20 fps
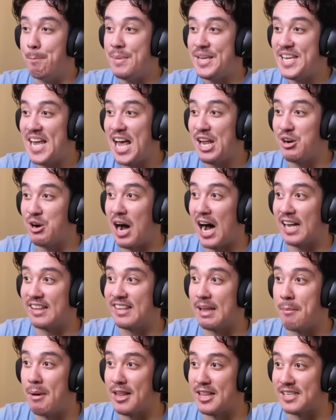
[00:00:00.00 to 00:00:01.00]
見える果
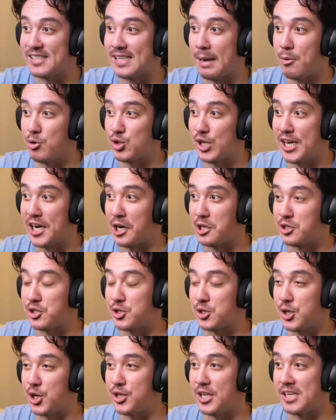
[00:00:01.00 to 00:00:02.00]
てまでサボテンが
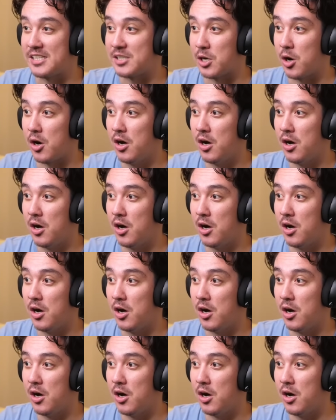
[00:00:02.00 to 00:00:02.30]
続くんです